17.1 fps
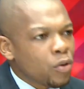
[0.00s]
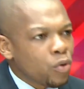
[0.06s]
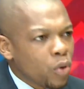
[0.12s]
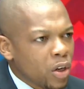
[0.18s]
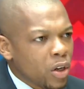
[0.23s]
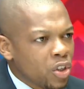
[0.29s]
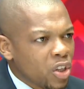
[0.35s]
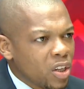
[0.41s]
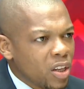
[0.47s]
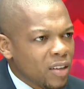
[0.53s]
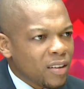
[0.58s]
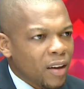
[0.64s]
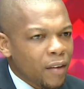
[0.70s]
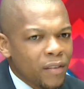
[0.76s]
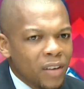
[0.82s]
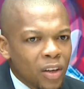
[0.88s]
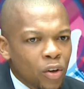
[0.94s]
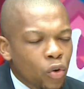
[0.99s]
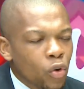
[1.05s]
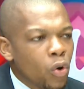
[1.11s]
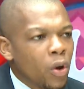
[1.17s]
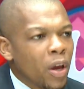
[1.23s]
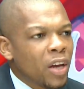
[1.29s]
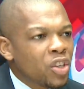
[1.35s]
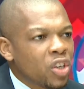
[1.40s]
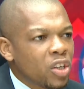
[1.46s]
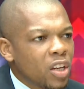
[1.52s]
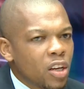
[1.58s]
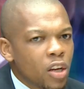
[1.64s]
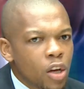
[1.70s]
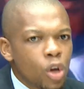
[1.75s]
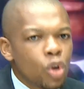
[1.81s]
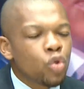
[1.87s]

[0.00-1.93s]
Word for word: du LGD, ça veut dire que le LGD